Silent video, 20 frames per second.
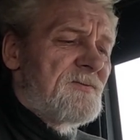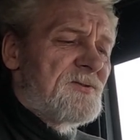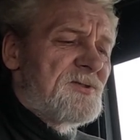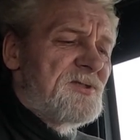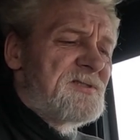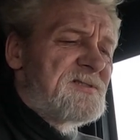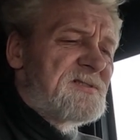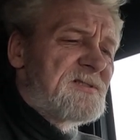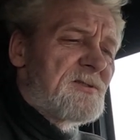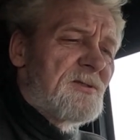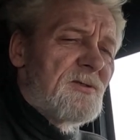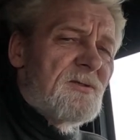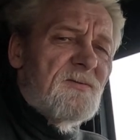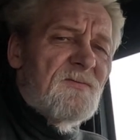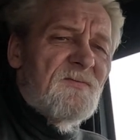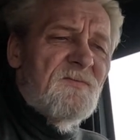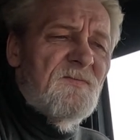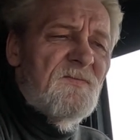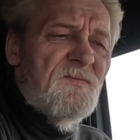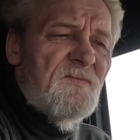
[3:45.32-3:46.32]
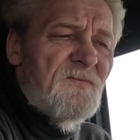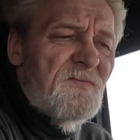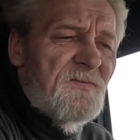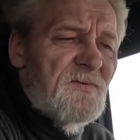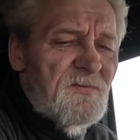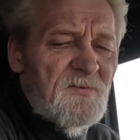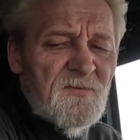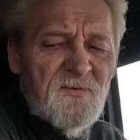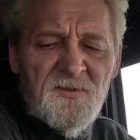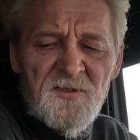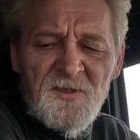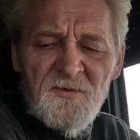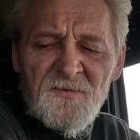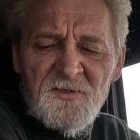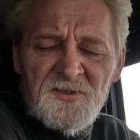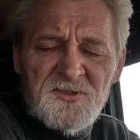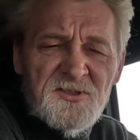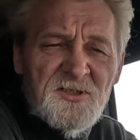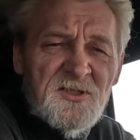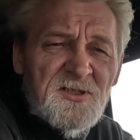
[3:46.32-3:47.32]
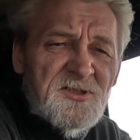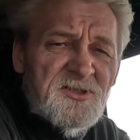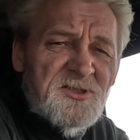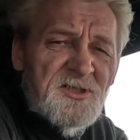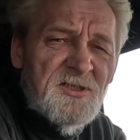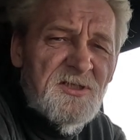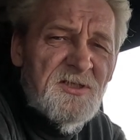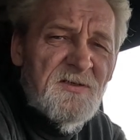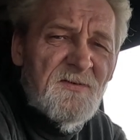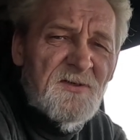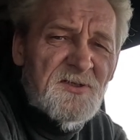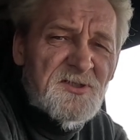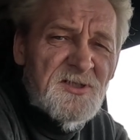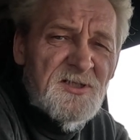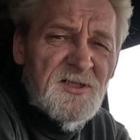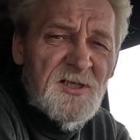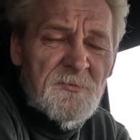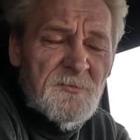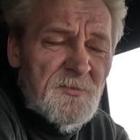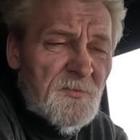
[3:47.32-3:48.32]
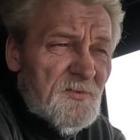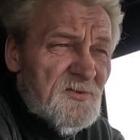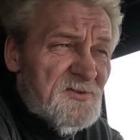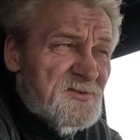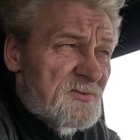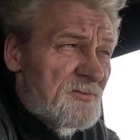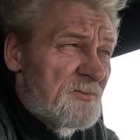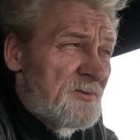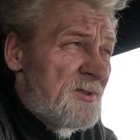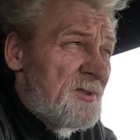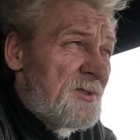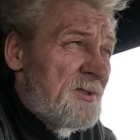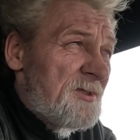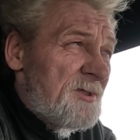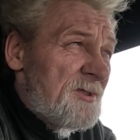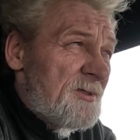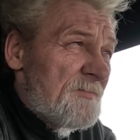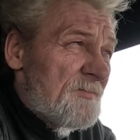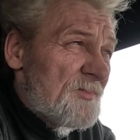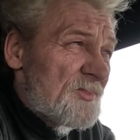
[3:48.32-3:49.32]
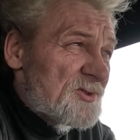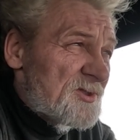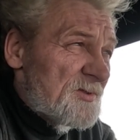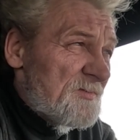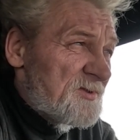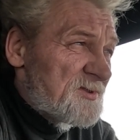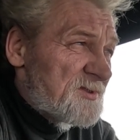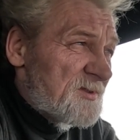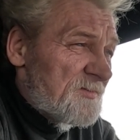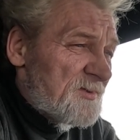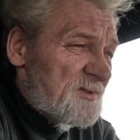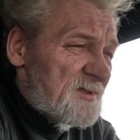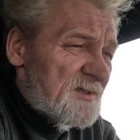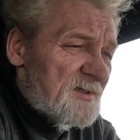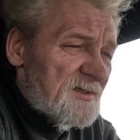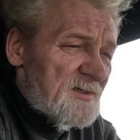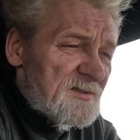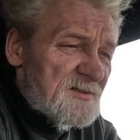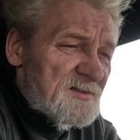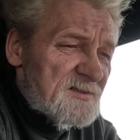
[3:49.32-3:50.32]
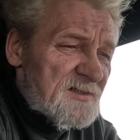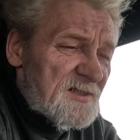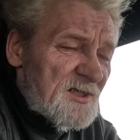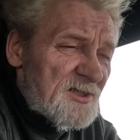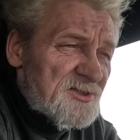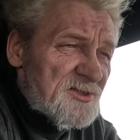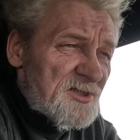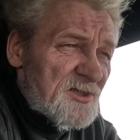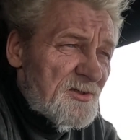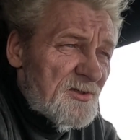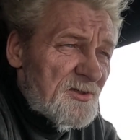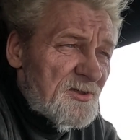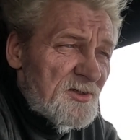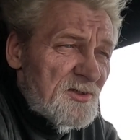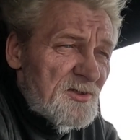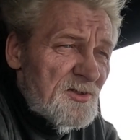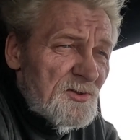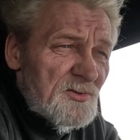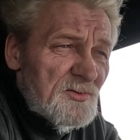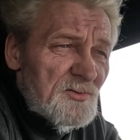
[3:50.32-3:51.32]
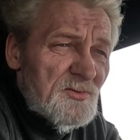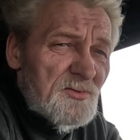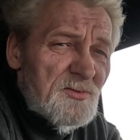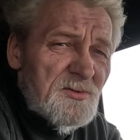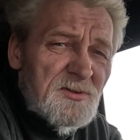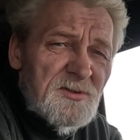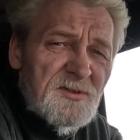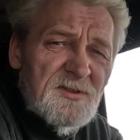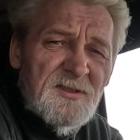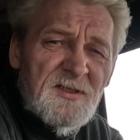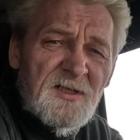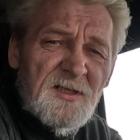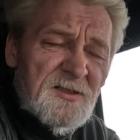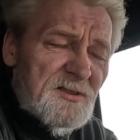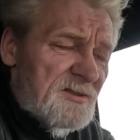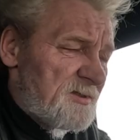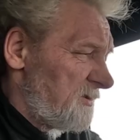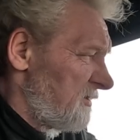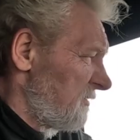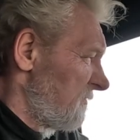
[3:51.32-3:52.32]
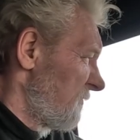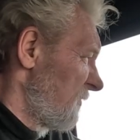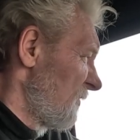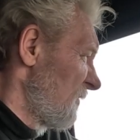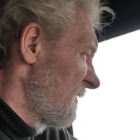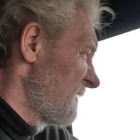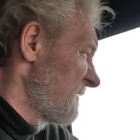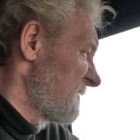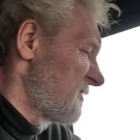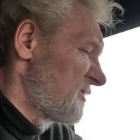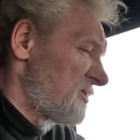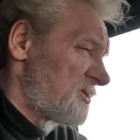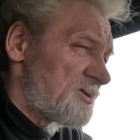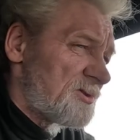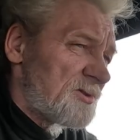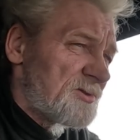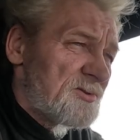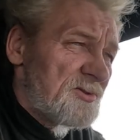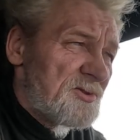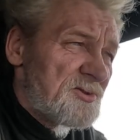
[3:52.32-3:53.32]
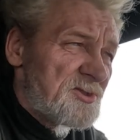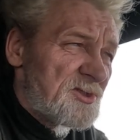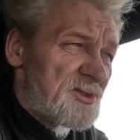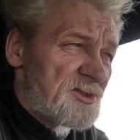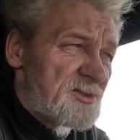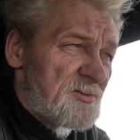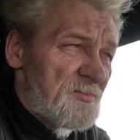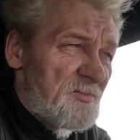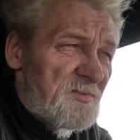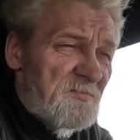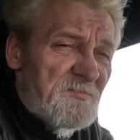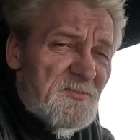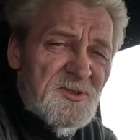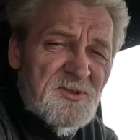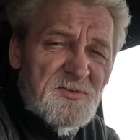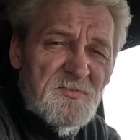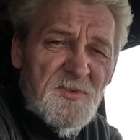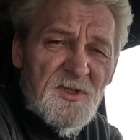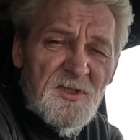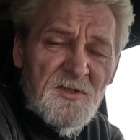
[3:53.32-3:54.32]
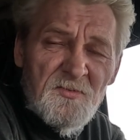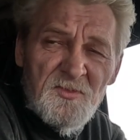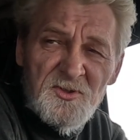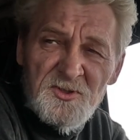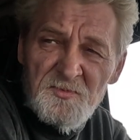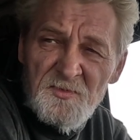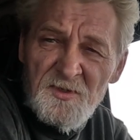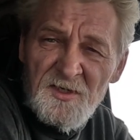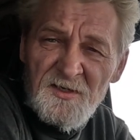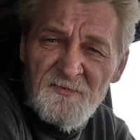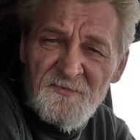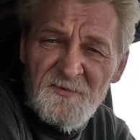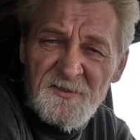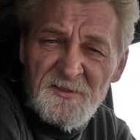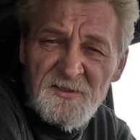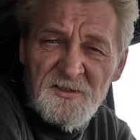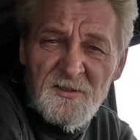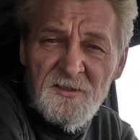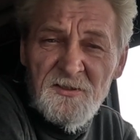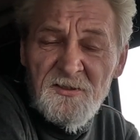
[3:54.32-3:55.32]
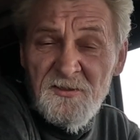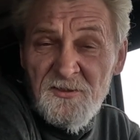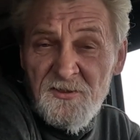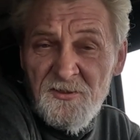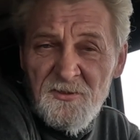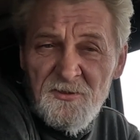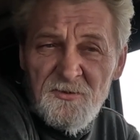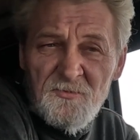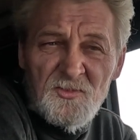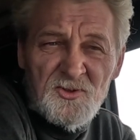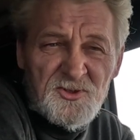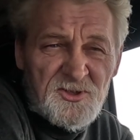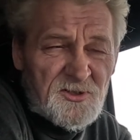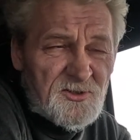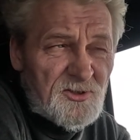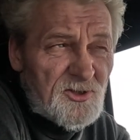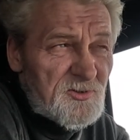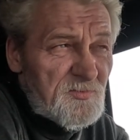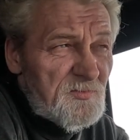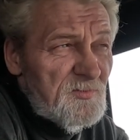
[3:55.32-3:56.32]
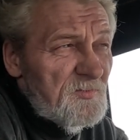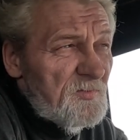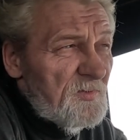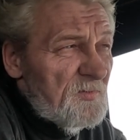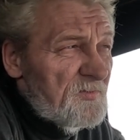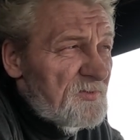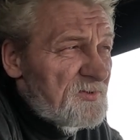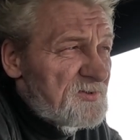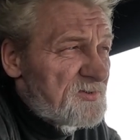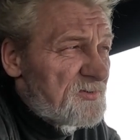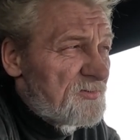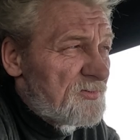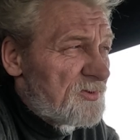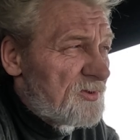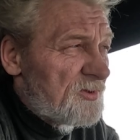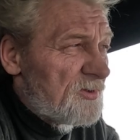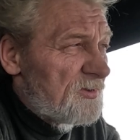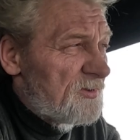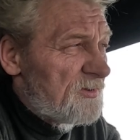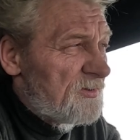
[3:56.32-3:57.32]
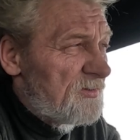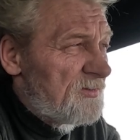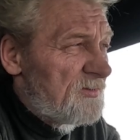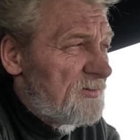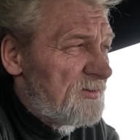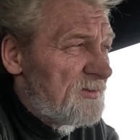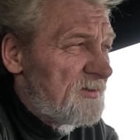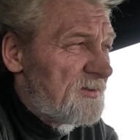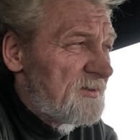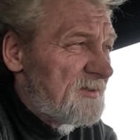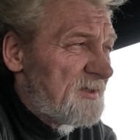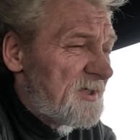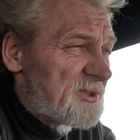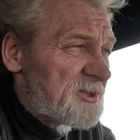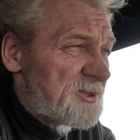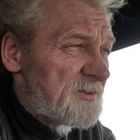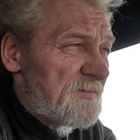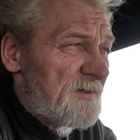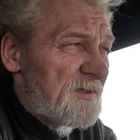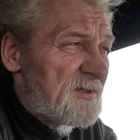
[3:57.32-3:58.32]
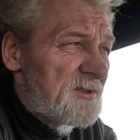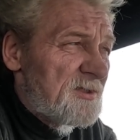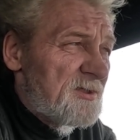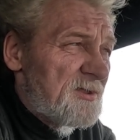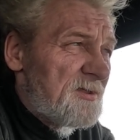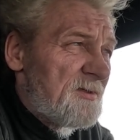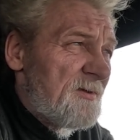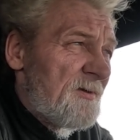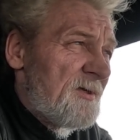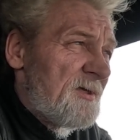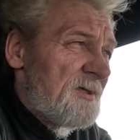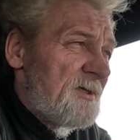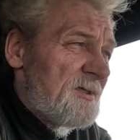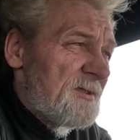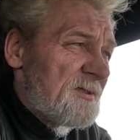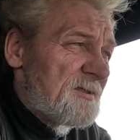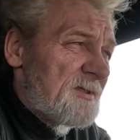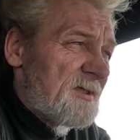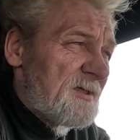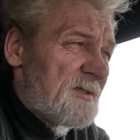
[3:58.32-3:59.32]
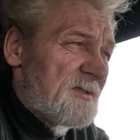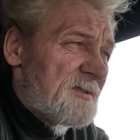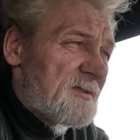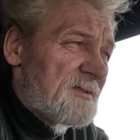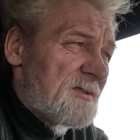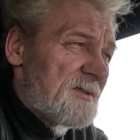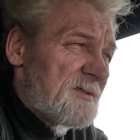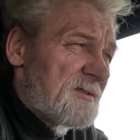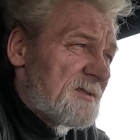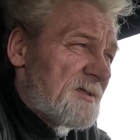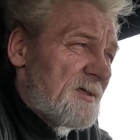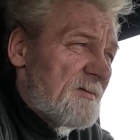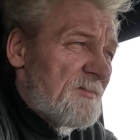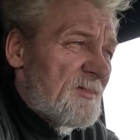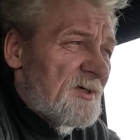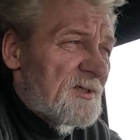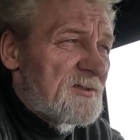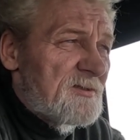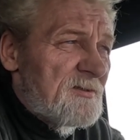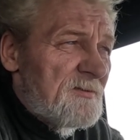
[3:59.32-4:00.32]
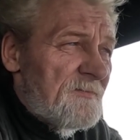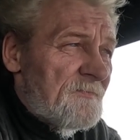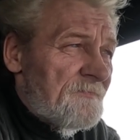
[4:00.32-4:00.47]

wszystko, y, nieważne gdzie, nieważne jak po prostu możemy sobie z każdego regionu taki pojazd ściągnąć, jeżeli mielibyśmy awarię. Może ktoś mi po prostu to naświetli, ten, ten temat.